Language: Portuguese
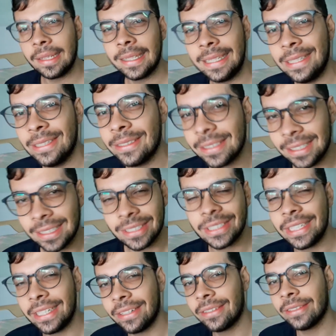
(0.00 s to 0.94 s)
E o
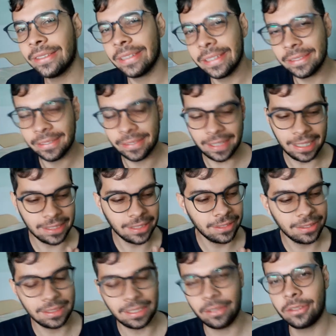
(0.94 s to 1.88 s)
terceiro, no
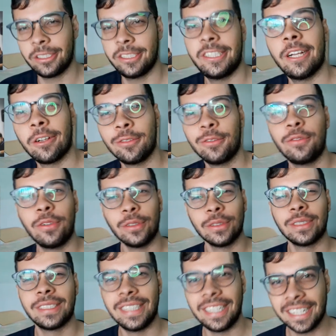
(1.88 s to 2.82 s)
caso, é o Thiago
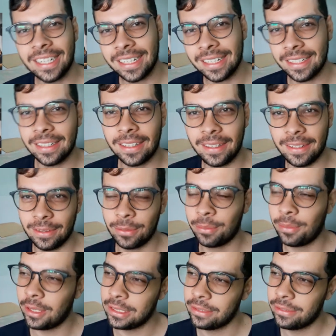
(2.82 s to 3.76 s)
Fonseca, que
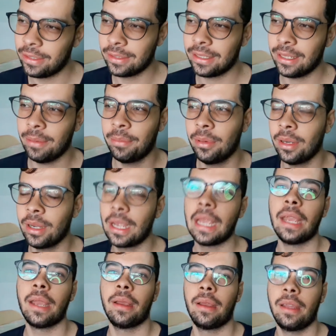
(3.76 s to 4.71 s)
não pode faltar,
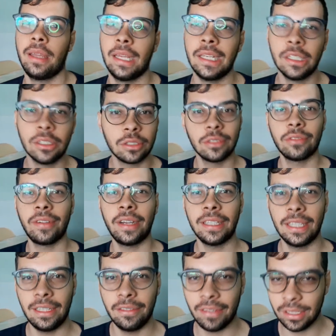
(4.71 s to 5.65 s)
porque ele não
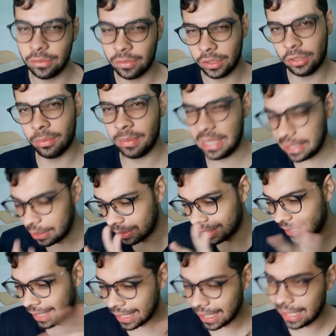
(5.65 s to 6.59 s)
faz, ele faz vídeo meio
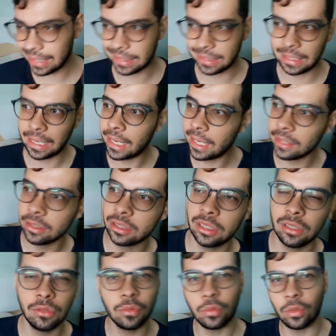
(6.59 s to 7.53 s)
engraçado,
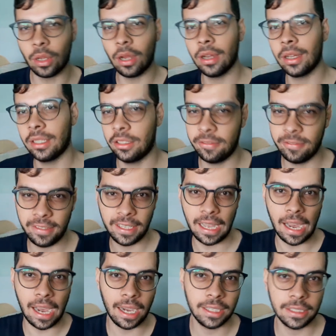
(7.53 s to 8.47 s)
assim, um vlog de
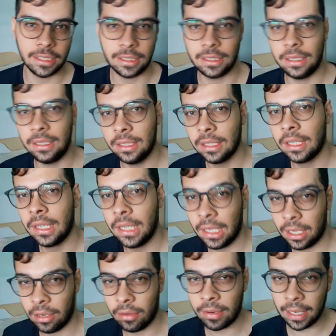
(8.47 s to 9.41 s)
viagem, assim.
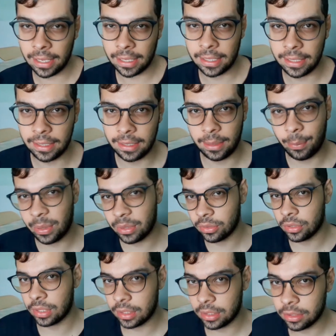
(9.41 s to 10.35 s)
É um cara que é bem
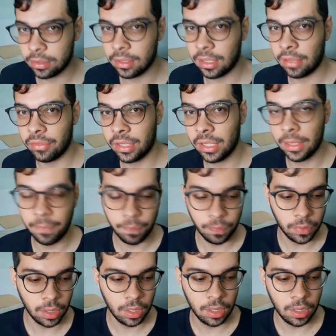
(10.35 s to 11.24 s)
sucedido na vida.